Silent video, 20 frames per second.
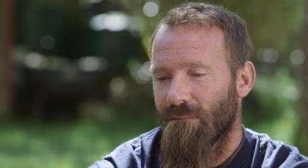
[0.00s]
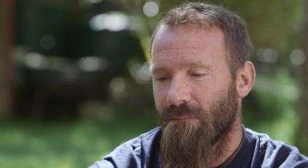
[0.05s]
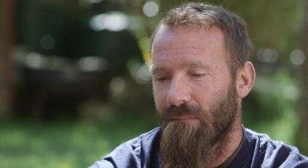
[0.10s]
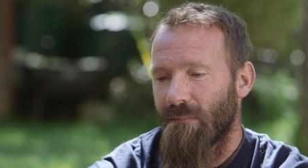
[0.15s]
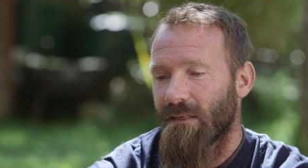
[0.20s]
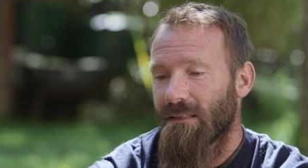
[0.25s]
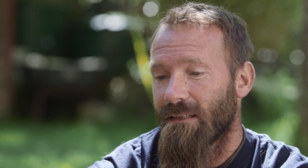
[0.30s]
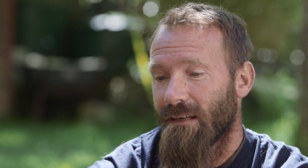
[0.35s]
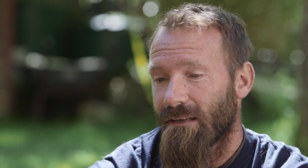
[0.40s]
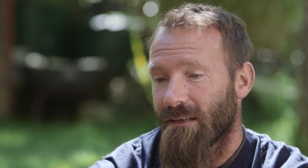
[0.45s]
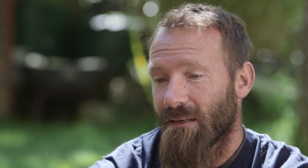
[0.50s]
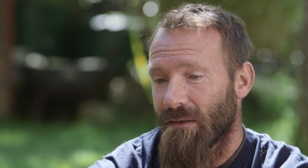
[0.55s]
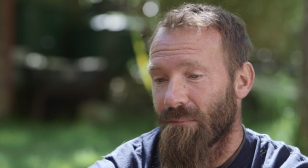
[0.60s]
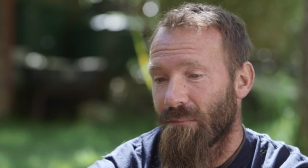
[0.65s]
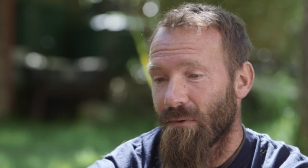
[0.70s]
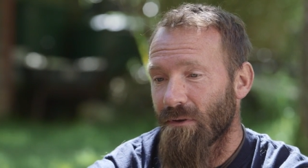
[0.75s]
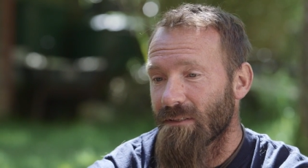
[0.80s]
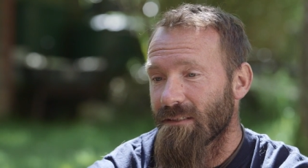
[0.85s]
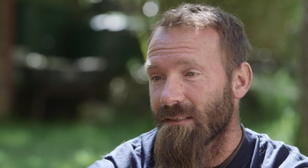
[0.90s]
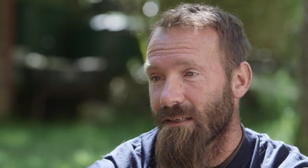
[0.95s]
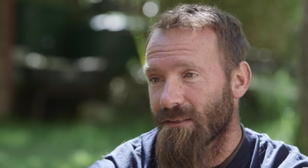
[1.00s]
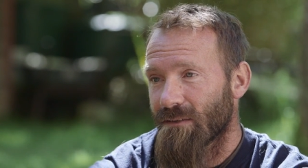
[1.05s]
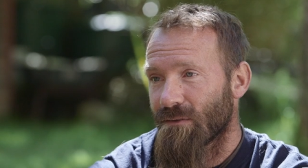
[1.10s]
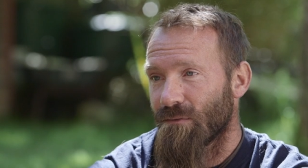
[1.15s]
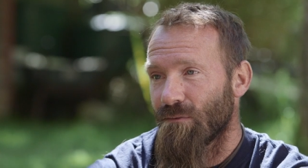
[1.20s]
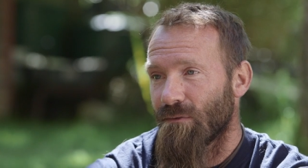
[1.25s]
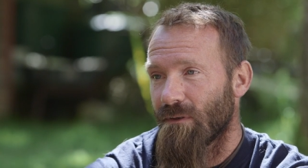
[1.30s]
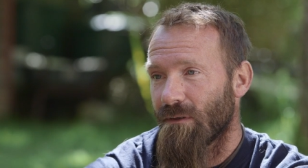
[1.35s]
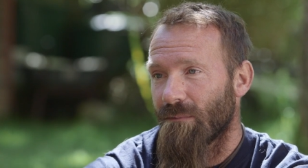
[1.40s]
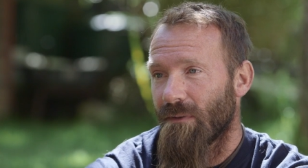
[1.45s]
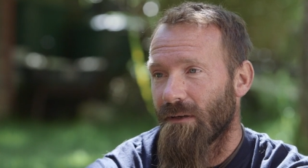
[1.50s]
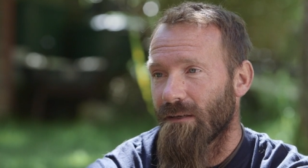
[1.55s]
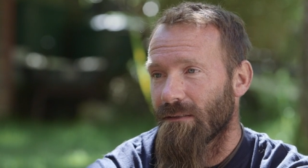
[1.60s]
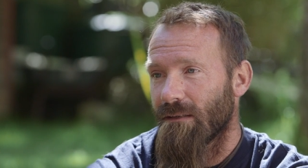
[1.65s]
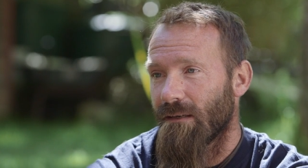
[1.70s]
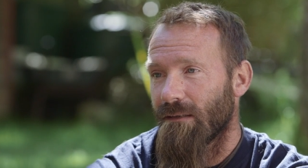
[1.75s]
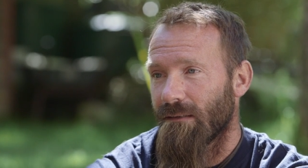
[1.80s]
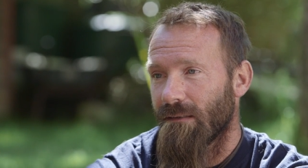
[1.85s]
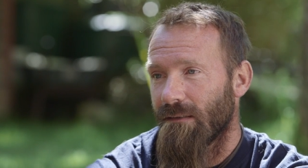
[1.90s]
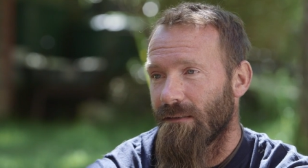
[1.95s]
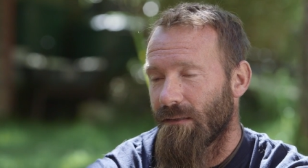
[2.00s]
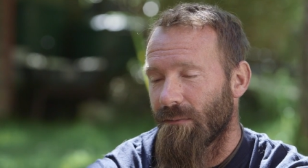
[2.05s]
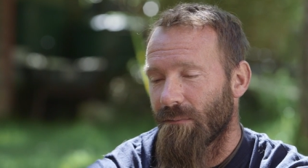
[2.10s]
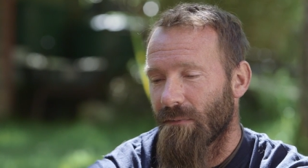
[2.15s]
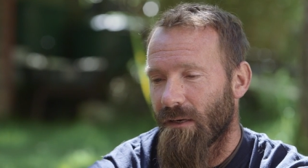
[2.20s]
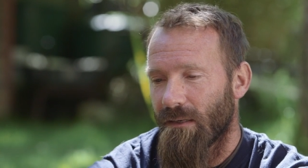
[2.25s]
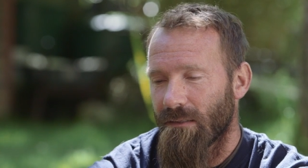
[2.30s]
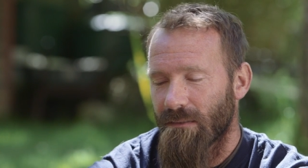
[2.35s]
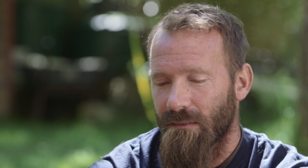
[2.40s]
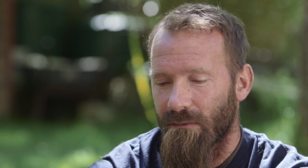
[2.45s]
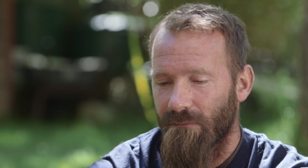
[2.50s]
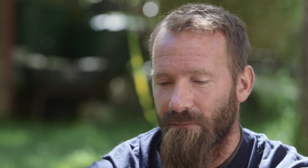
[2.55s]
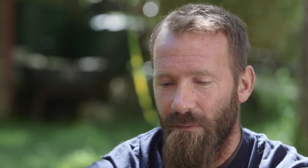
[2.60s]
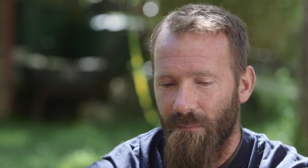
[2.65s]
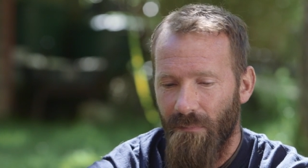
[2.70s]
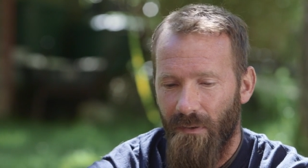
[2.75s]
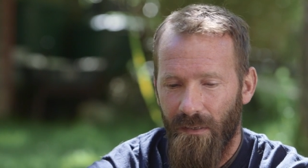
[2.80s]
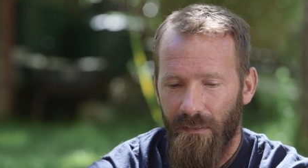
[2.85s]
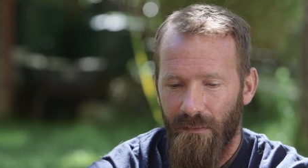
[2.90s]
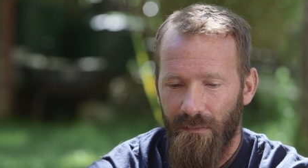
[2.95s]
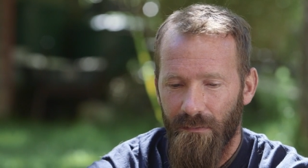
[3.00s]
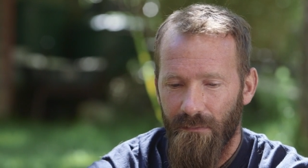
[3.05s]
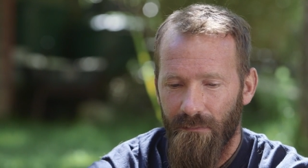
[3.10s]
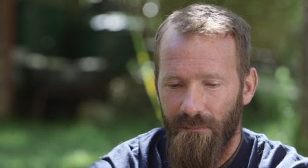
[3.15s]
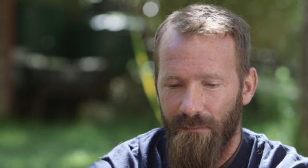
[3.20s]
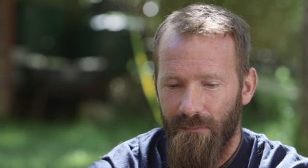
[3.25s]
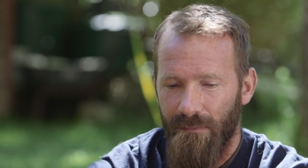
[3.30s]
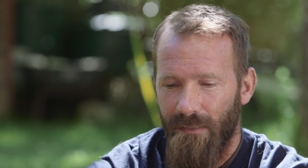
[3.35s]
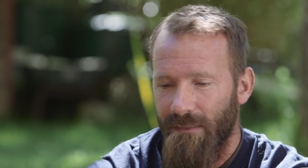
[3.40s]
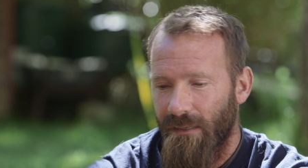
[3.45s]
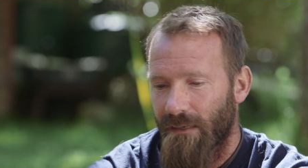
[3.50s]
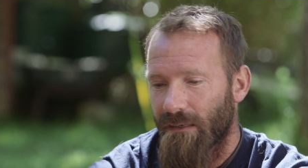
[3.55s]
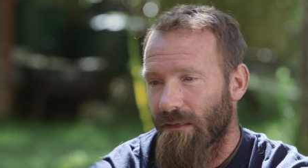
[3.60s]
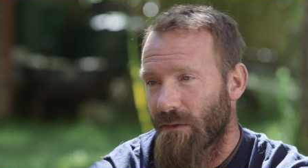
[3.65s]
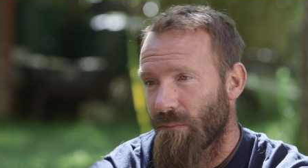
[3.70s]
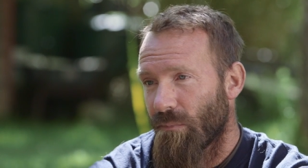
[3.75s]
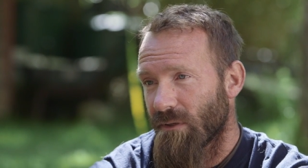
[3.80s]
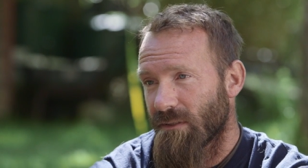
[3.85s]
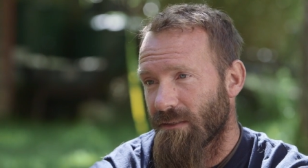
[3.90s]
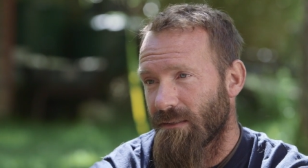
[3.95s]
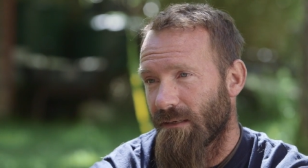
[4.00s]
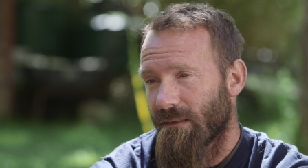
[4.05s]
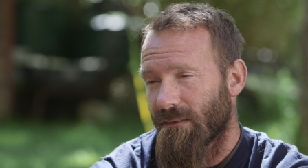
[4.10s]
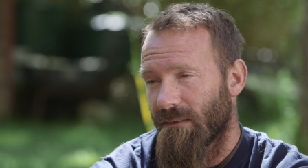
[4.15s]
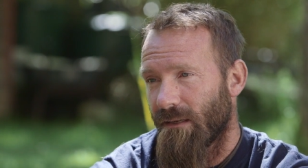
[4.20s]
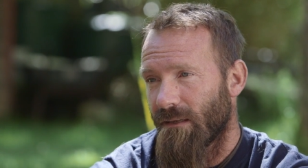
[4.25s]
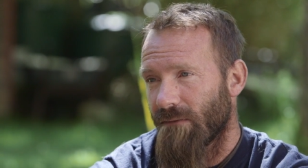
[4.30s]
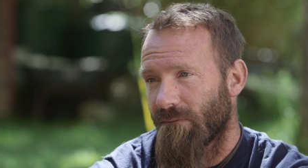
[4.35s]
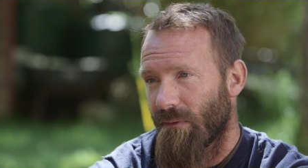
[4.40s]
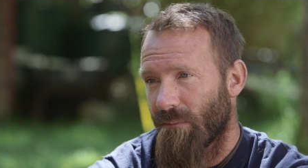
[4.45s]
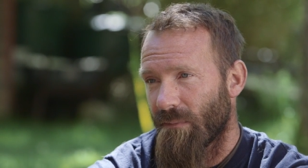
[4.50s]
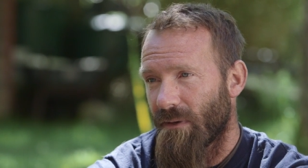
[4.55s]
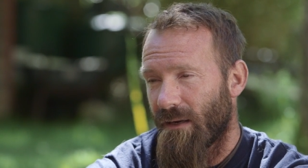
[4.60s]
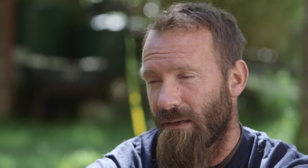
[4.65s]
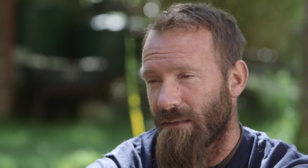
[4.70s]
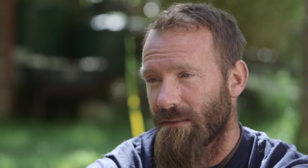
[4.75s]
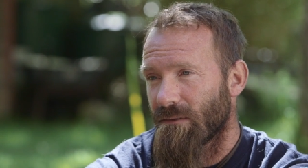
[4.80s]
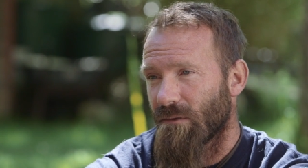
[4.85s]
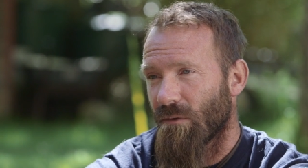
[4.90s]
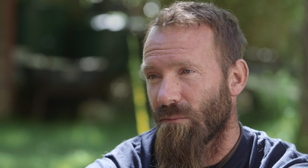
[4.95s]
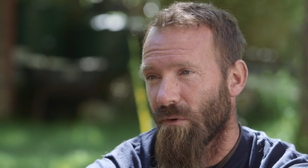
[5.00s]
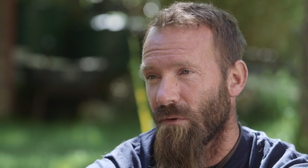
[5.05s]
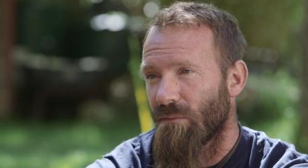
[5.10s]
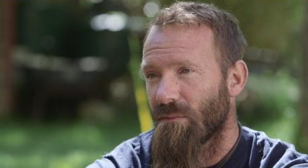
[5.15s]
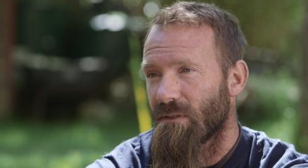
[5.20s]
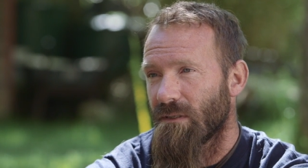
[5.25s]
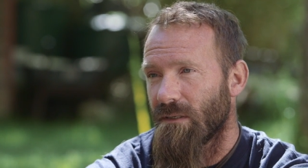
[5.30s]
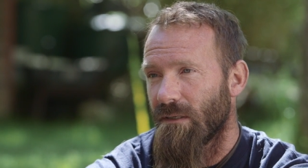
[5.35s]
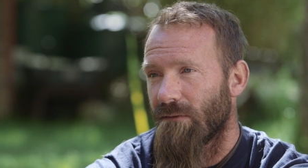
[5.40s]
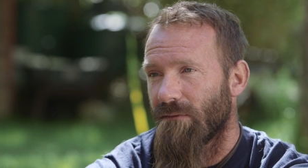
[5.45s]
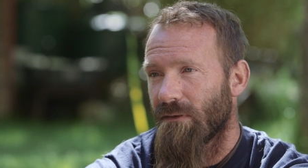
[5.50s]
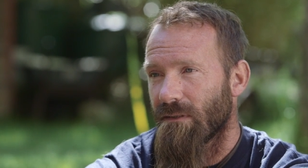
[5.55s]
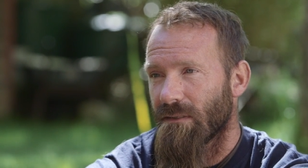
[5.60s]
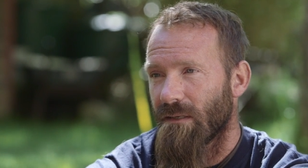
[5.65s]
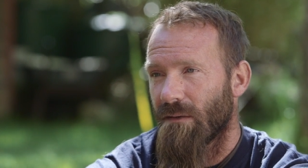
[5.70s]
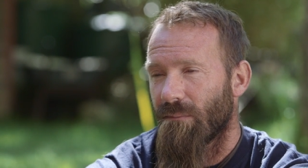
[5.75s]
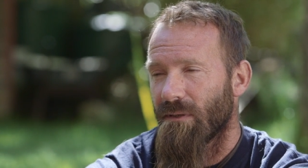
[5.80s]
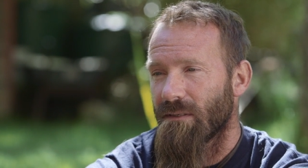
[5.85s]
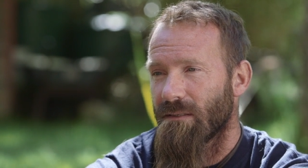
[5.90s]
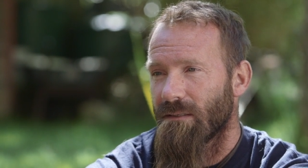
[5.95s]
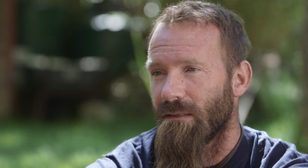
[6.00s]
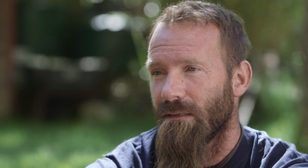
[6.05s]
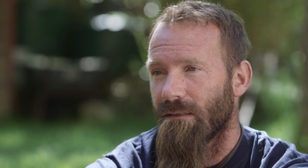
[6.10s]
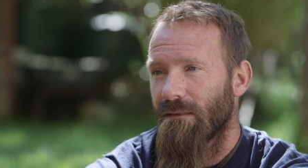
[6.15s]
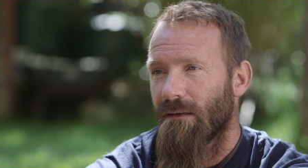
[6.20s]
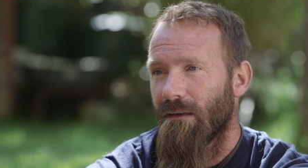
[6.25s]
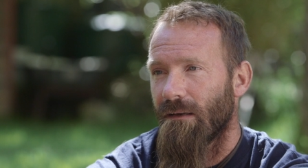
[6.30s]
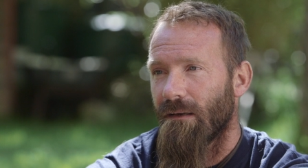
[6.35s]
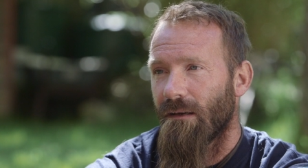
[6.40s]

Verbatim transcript: mir dann Geburtstagskuchen gemacht hat, in dem Ganzen, wenn man eigentlich nicht an den Geburtstag denkt, wenn man alles drumherum sieht, was da passiert,